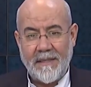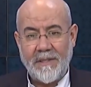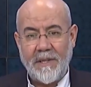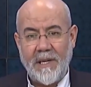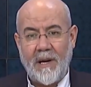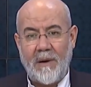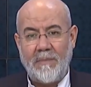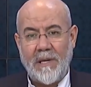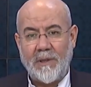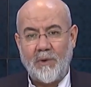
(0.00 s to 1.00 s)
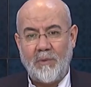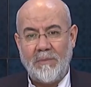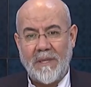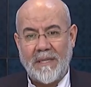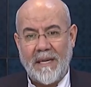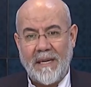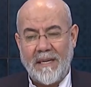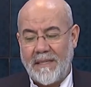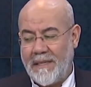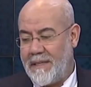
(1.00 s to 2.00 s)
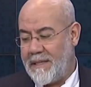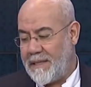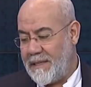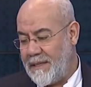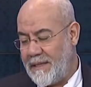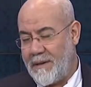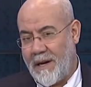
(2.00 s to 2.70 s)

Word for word: Şeyh Abbas Kummi de dedi ki